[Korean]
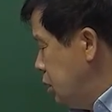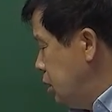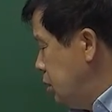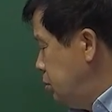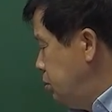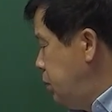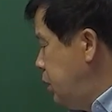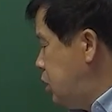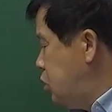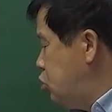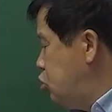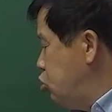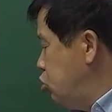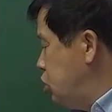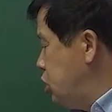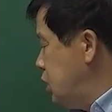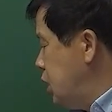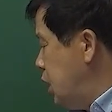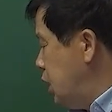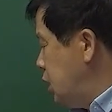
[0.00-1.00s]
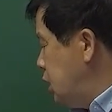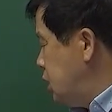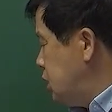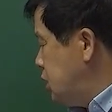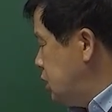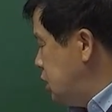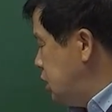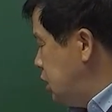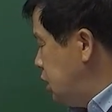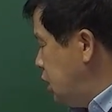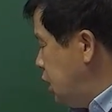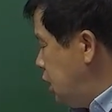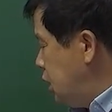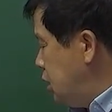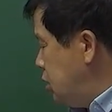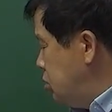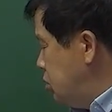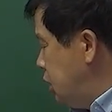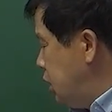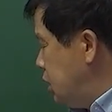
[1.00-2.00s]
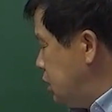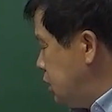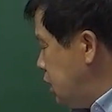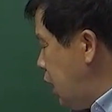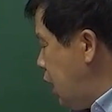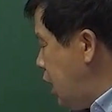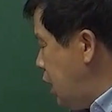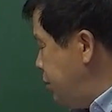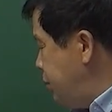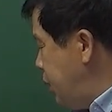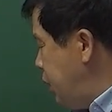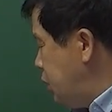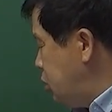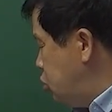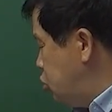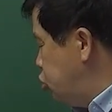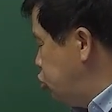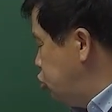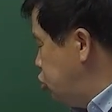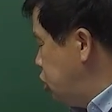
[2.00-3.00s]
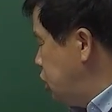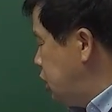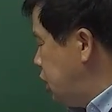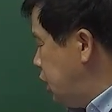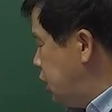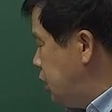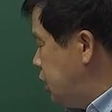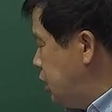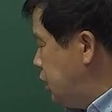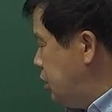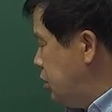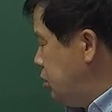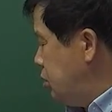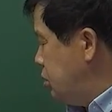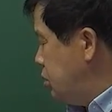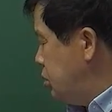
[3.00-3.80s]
몇 줄이냐 그랬으니까 우리가 400줄이 되겠네요.